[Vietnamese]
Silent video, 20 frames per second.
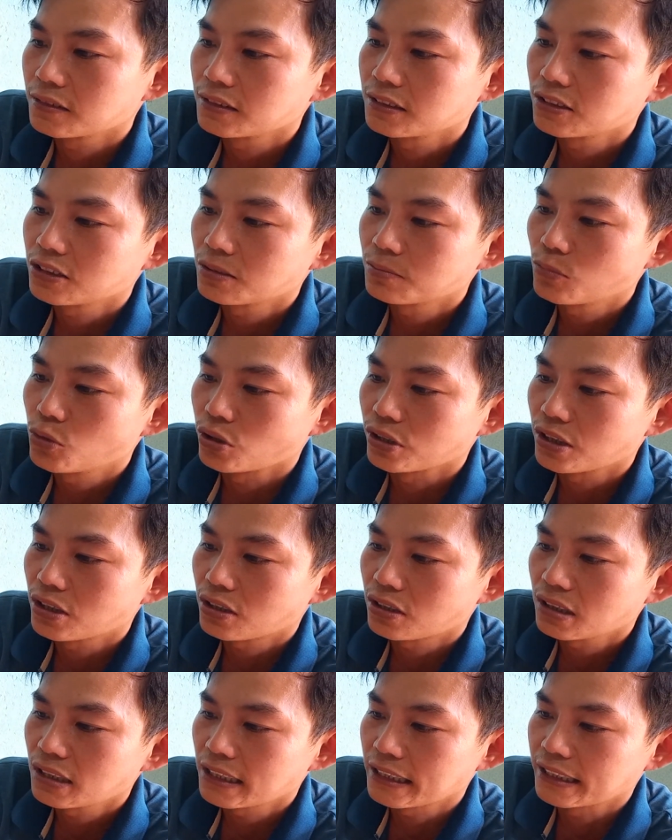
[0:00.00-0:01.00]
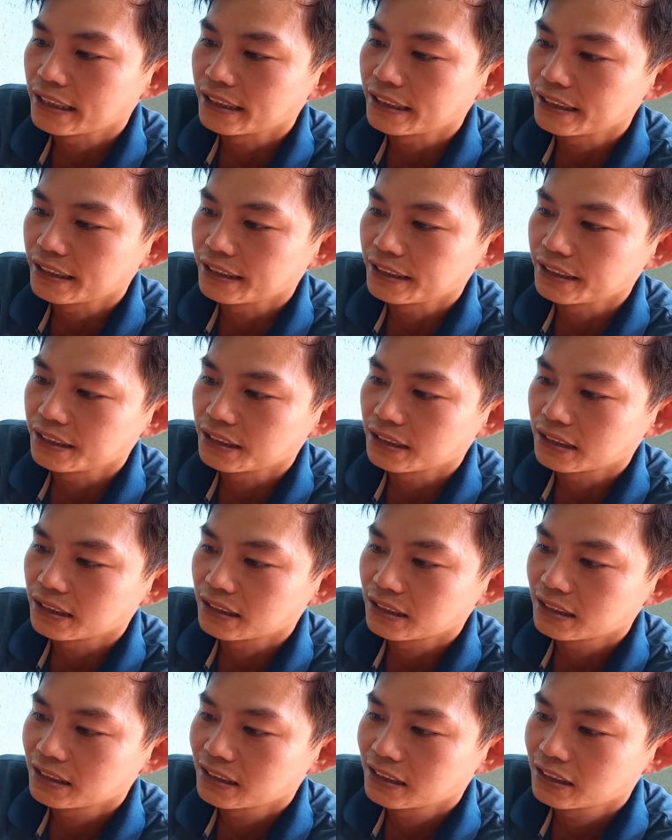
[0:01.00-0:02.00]
Cái con bổi non này thì
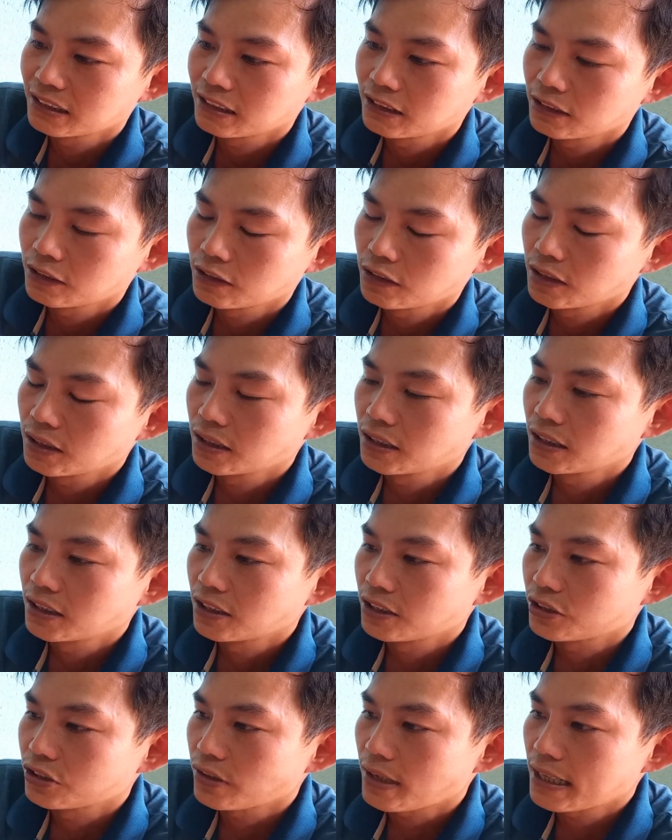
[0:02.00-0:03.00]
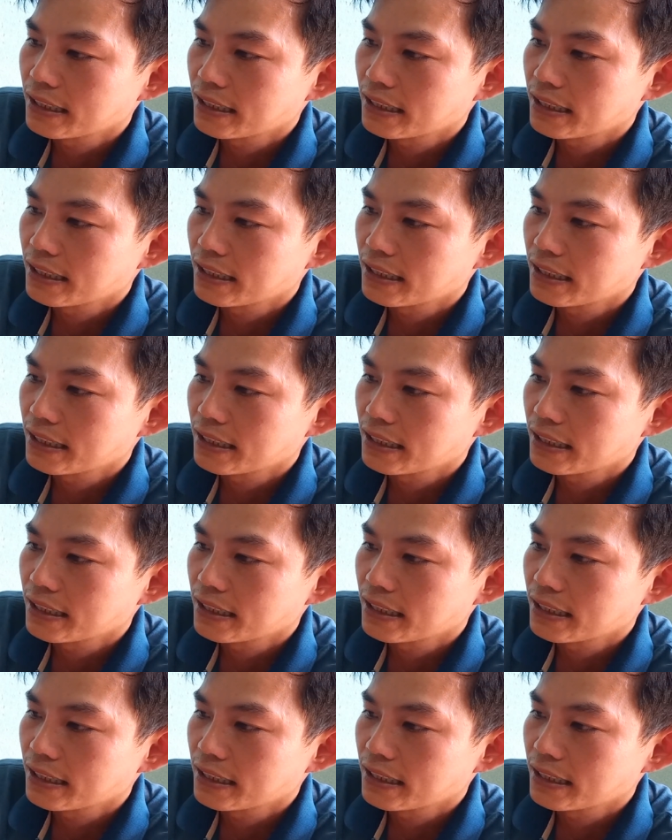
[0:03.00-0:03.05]
uh, cho